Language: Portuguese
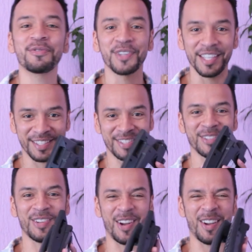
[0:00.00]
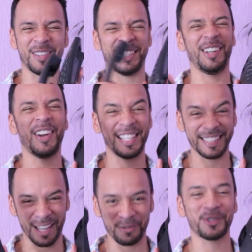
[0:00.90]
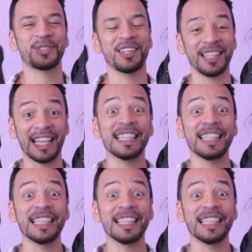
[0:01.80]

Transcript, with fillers: fixo. Ó, minha, ó, ele tá funcionando aí.